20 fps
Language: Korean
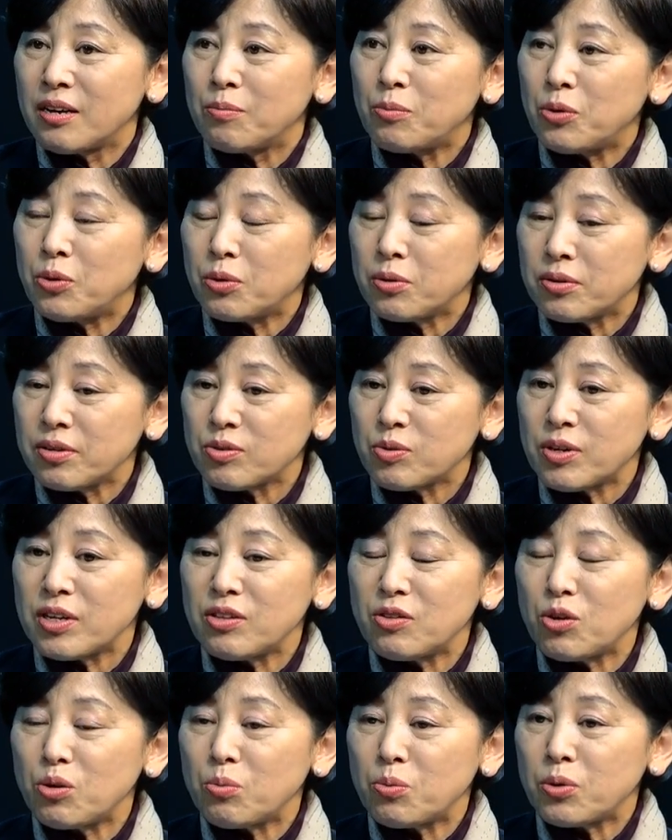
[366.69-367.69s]
뭐
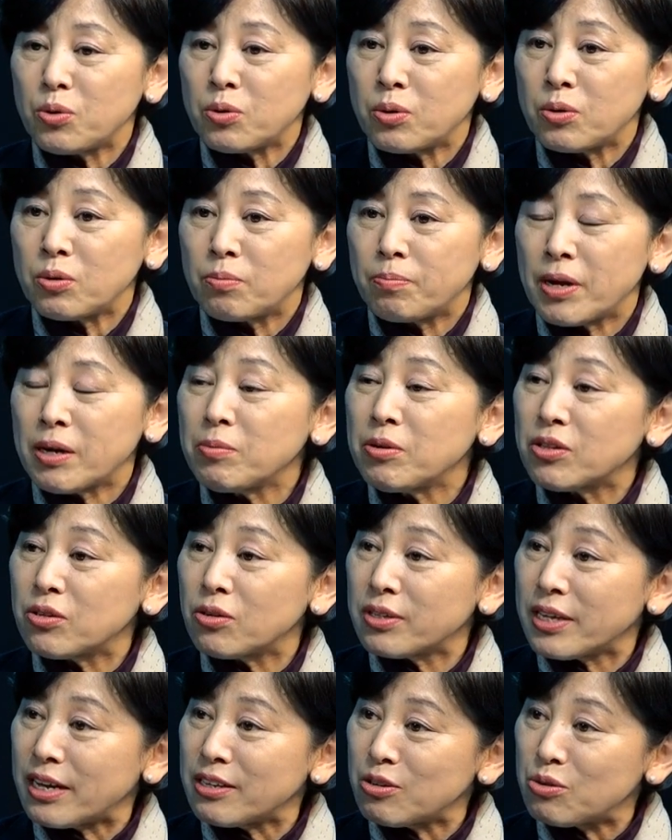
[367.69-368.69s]
최소한도 뭐
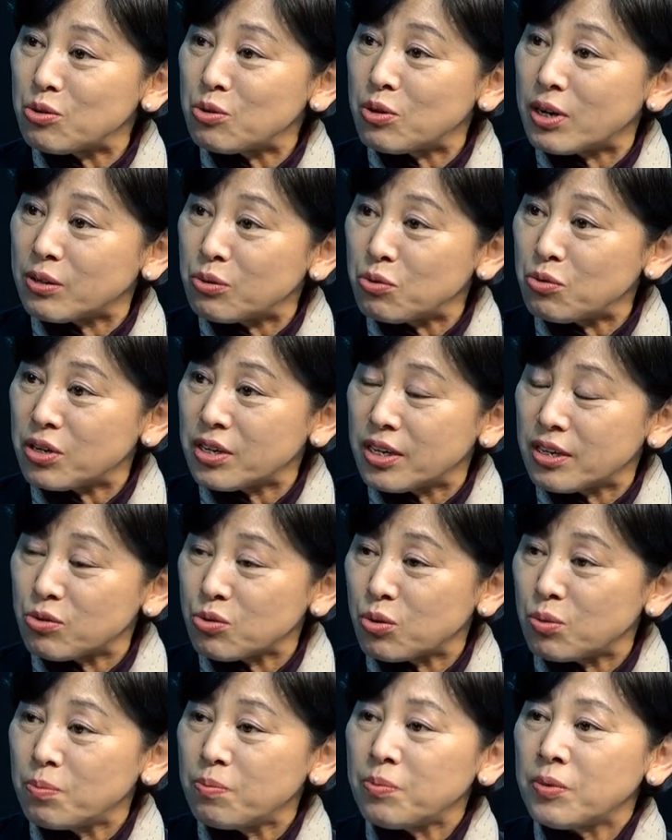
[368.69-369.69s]
100m 단위로라도 이렇게
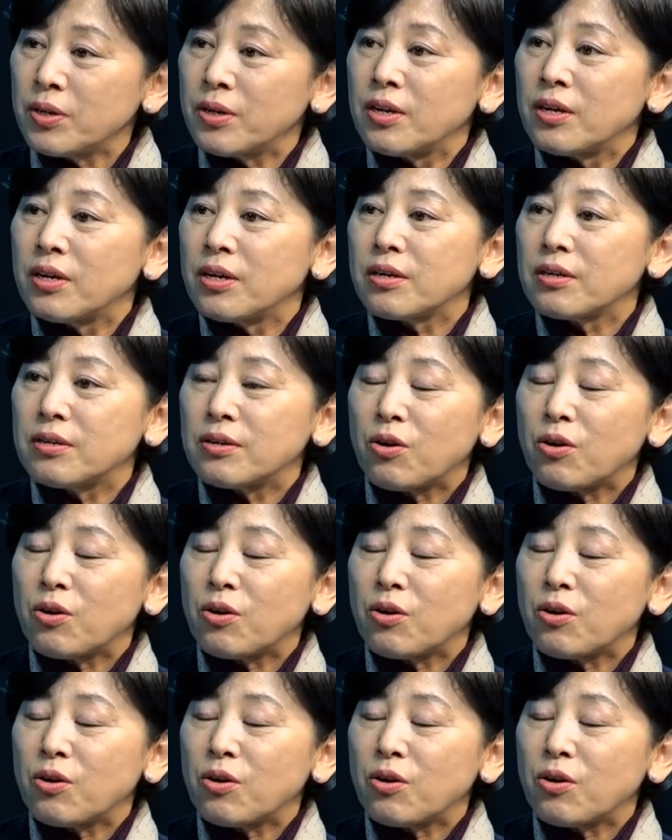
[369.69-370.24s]
좀 네.